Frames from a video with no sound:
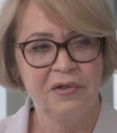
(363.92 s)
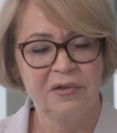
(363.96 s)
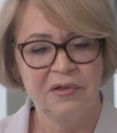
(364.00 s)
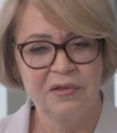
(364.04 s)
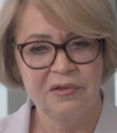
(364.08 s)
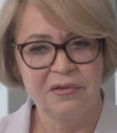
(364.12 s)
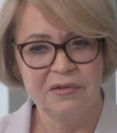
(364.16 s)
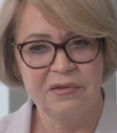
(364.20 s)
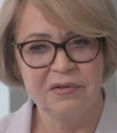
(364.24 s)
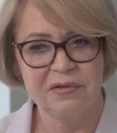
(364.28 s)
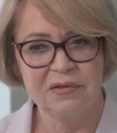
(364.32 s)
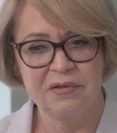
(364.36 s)

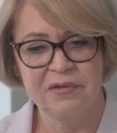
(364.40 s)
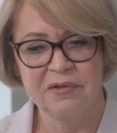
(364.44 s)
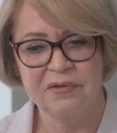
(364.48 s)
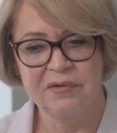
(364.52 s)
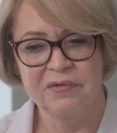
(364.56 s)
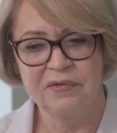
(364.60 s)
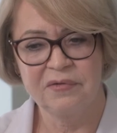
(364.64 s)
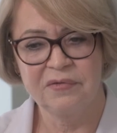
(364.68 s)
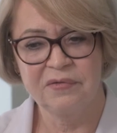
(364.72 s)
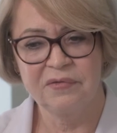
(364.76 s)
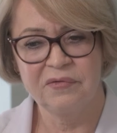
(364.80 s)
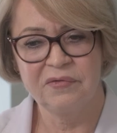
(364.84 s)

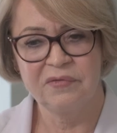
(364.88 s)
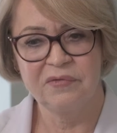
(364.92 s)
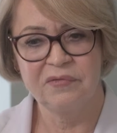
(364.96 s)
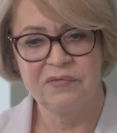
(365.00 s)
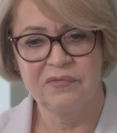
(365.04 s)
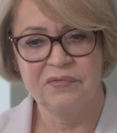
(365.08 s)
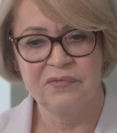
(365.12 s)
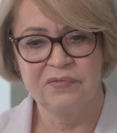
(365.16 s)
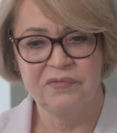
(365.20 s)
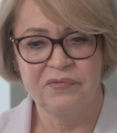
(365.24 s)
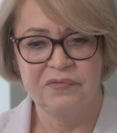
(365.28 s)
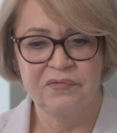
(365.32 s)
э,
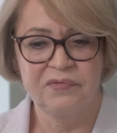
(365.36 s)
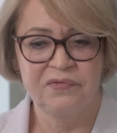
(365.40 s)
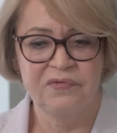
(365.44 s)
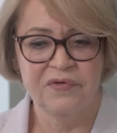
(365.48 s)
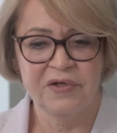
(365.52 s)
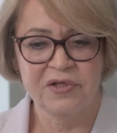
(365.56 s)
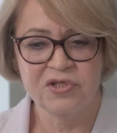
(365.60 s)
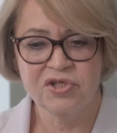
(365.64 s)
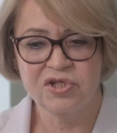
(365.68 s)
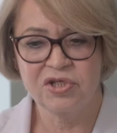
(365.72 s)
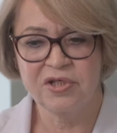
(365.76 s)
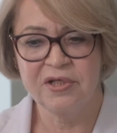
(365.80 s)

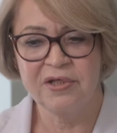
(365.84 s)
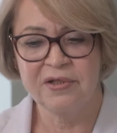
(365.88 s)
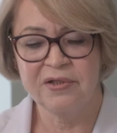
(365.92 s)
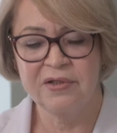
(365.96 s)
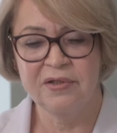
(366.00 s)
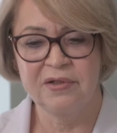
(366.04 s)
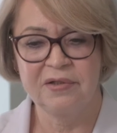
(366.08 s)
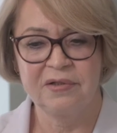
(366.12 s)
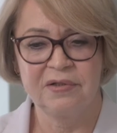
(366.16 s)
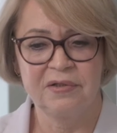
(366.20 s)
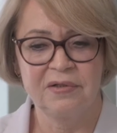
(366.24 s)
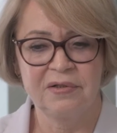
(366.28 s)

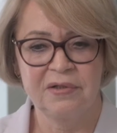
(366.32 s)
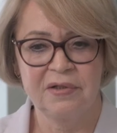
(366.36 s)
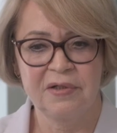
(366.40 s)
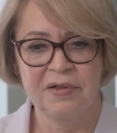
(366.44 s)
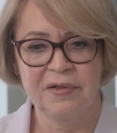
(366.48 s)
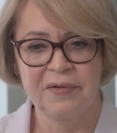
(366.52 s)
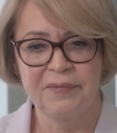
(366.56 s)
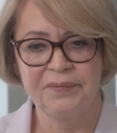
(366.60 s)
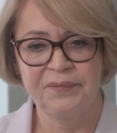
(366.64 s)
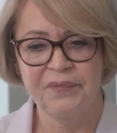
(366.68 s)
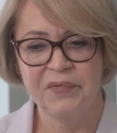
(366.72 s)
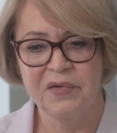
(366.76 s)
врачей.
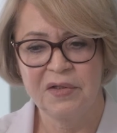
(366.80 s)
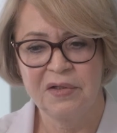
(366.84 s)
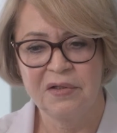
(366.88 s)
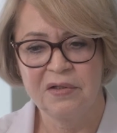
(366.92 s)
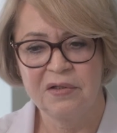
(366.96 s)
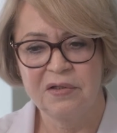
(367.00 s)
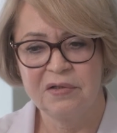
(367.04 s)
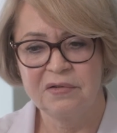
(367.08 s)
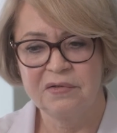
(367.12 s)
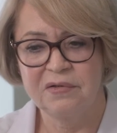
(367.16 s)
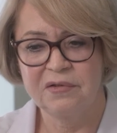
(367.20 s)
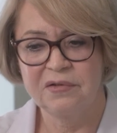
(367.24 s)
Э,
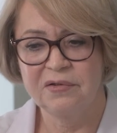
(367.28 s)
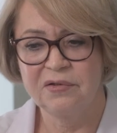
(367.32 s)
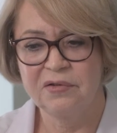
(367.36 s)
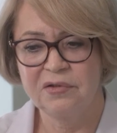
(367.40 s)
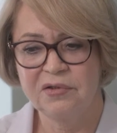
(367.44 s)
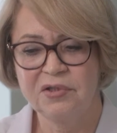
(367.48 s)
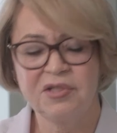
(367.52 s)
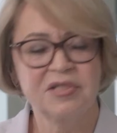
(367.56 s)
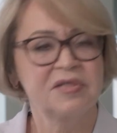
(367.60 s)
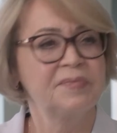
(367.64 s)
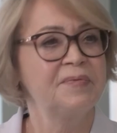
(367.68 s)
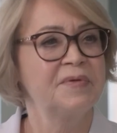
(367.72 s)

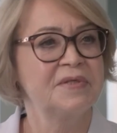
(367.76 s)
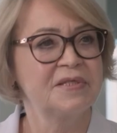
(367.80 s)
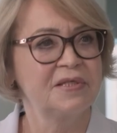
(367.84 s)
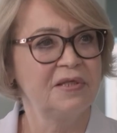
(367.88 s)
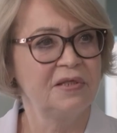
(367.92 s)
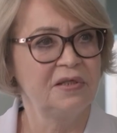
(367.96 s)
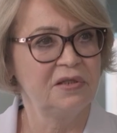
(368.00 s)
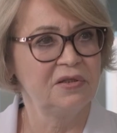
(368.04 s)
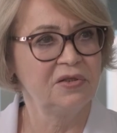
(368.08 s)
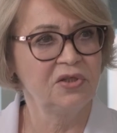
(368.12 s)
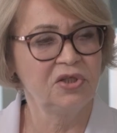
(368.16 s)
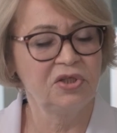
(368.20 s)
не, специ...
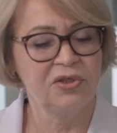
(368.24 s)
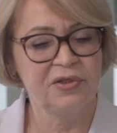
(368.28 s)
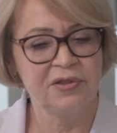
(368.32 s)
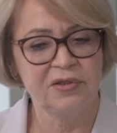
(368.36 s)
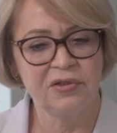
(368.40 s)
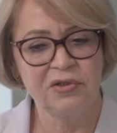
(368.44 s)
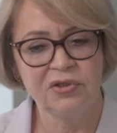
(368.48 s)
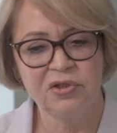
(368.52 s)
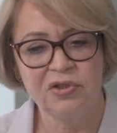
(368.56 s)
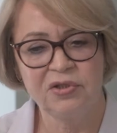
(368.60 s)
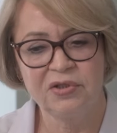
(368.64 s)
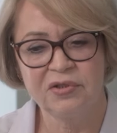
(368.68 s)
не,
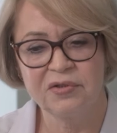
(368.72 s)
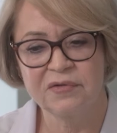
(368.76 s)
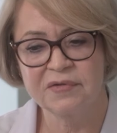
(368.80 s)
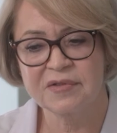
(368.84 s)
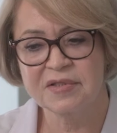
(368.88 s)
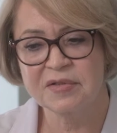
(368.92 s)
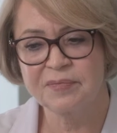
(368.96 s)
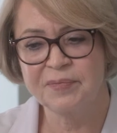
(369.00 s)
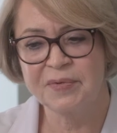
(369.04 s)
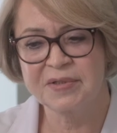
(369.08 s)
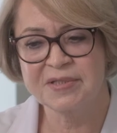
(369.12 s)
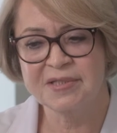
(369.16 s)
не
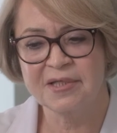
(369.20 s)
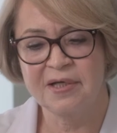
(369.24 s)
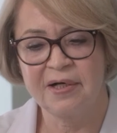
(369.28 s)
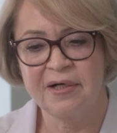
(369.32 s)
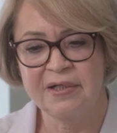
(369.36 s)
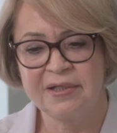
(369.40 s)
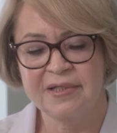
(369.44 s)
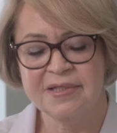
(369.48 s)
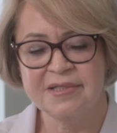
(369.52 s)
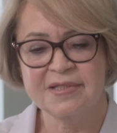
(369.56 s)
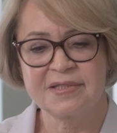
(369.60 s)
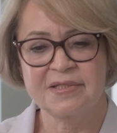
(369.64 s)

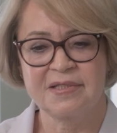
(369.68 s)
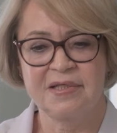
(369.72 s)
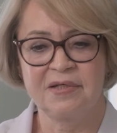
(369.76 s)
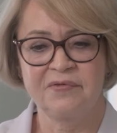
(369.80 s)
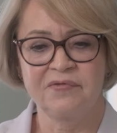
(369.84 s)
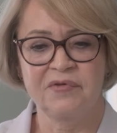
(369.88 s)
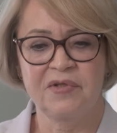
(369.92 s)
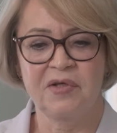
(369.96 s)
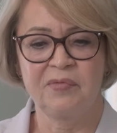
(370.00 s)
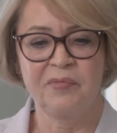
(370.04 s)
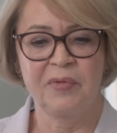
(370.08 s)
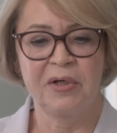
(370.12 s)
специальности а
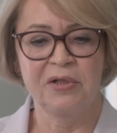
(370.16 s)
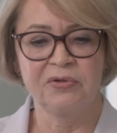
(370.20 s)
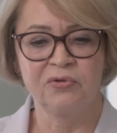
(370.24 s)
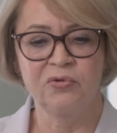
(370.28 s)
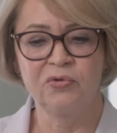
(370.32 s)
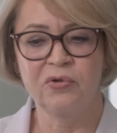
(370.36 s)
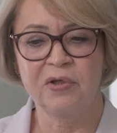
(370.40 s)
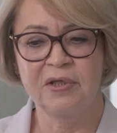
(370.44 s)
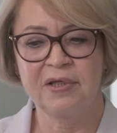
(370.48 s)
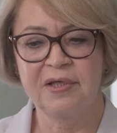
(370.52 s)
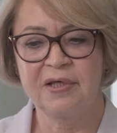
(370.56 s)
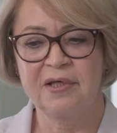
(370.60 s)

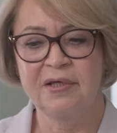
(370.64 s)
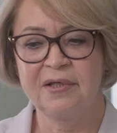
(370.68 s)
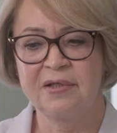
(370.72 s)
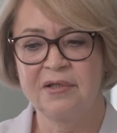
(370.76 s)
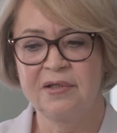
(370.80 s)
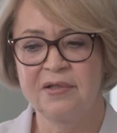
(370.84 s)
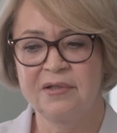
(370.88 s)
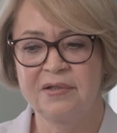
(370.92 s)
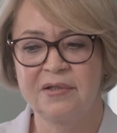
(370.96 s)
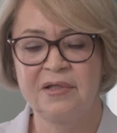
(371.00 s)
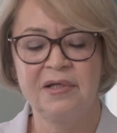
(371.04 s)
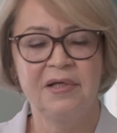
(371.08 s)
офтальмология
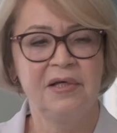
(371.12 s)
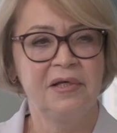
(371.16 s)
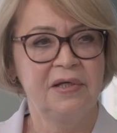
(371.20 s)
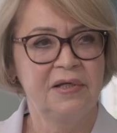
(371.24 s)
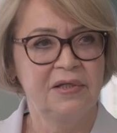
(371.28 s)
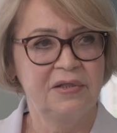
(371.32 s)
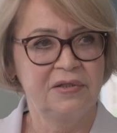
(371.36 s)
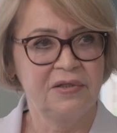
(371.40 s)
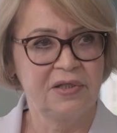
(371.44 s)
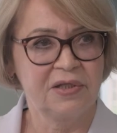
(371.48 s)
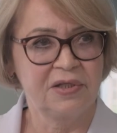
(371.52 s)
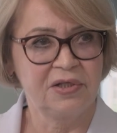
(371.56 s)
и
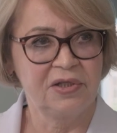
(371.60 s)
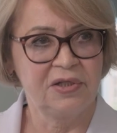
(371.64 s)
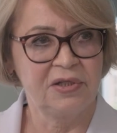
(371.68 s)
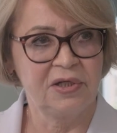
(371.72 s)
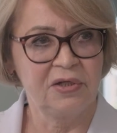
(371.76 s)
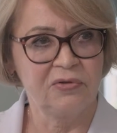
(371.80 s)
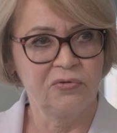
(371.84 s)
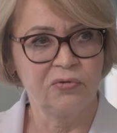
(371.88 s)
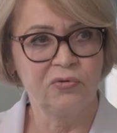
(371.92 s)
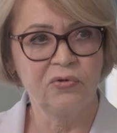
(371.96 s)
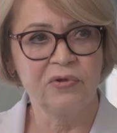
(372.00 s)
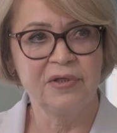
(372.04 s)

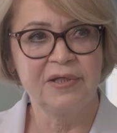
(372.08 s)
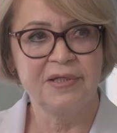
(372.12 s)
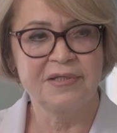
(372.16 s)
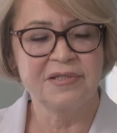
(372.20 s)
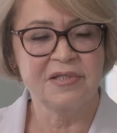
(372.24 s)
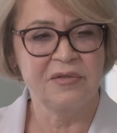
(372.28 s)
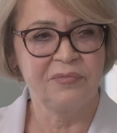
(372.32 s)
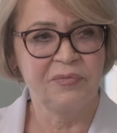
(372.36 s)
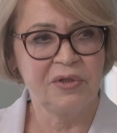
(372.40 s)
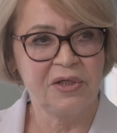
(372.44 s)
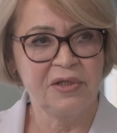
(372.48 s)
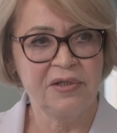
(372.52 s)
эндокринология,
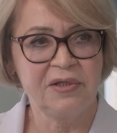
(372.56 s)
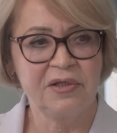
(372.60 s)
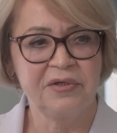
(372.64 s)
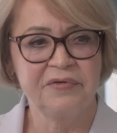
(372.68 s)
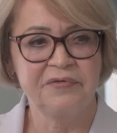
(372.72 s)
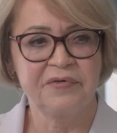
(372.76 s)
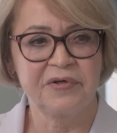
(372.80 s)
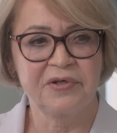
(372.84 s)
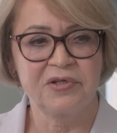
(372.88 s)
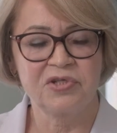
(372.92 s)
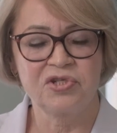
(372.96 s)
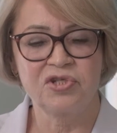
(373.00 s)
семейные
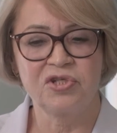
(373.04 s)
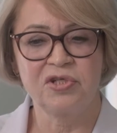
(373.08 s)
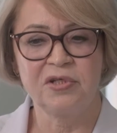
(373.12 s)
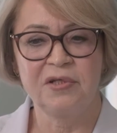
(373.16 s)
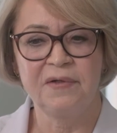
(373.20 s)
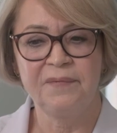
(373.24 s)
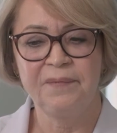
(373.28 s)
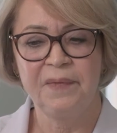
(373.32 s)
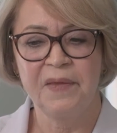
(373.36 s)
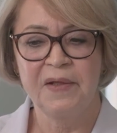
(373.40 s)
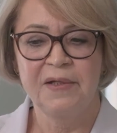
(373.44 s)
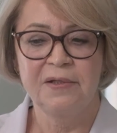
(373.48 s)
врачи.
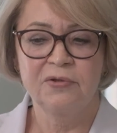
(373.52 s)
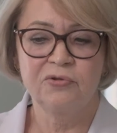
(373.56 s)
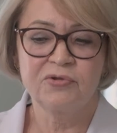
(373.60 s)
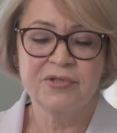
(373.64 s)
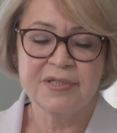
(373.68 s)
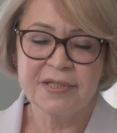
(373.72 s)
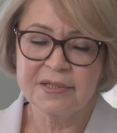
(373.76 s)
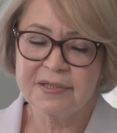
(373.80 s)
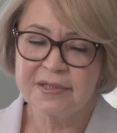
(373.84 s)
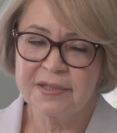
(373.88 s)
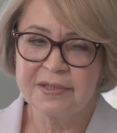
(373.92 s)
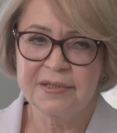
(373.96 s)
То есть
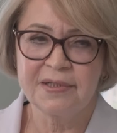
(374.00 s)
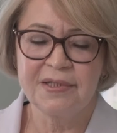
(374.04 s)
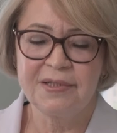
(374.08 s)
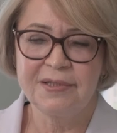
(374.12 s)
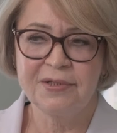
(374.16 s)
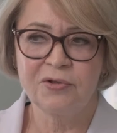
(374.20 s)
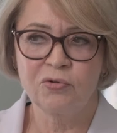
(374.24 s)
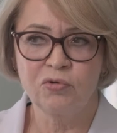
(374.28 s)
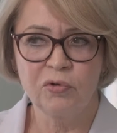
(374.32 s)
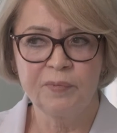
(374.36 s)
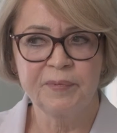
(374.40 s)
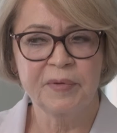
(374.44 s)
это
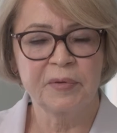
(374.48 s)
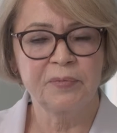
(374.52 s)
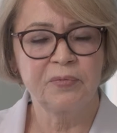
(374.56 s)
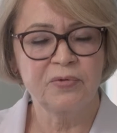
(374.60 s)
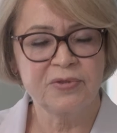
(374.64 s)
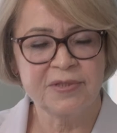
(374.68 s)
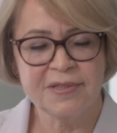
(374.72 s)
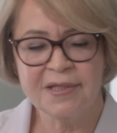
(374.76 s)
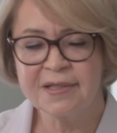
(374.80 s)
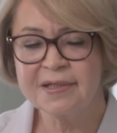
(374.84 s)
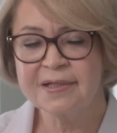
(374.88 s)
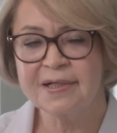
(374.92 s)
легко
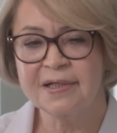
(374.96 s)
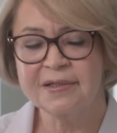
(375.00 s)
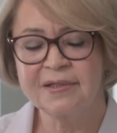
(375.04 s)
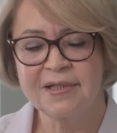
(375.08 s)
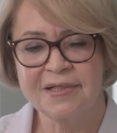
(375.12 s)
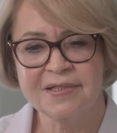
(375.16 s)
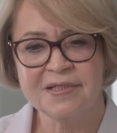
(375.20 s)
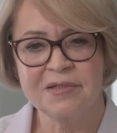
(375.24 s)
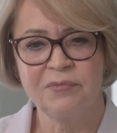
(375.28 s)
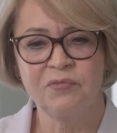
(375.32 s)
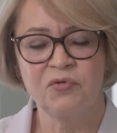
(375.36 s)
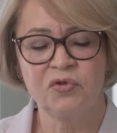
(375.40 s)
пропустить, когда
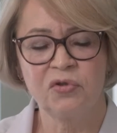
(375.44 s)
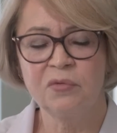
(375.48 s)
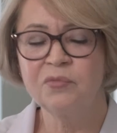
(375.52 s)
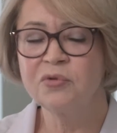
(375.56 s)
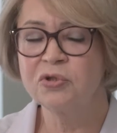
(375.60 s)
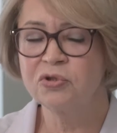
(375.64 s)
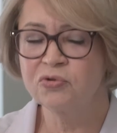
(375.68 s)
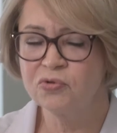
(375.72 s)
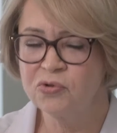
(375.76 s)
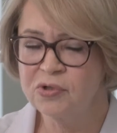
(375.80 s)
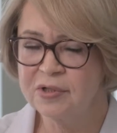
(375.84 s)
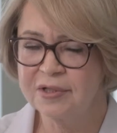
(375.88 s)
симптомы
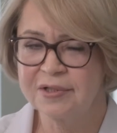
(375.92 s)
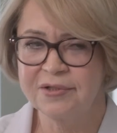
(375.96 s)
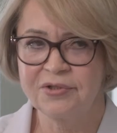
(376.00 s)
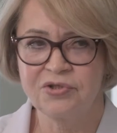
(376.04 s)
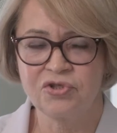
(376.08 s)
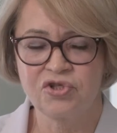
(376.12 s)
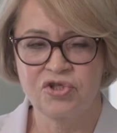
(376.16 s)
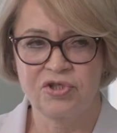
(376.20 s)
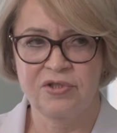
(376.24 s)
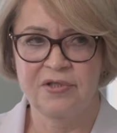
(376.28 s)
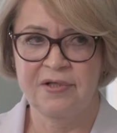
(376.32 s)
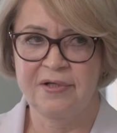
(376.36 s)
только
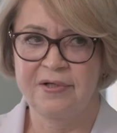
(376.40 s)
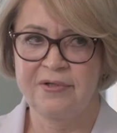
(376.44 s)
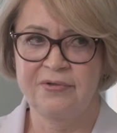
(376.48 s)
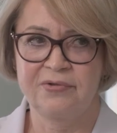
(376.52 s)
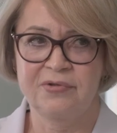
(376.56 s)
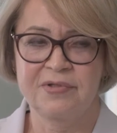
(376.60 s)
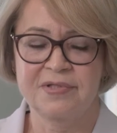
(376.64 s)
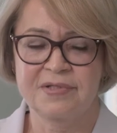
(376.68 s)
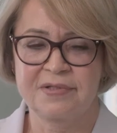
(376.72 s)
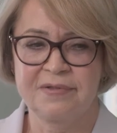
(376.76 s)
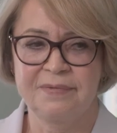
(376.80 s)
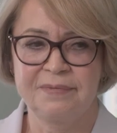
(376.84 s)

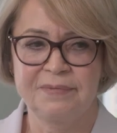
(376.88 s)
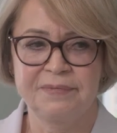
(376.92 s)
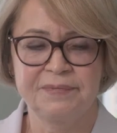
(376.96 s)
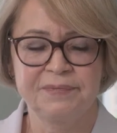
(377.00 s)
начинаются.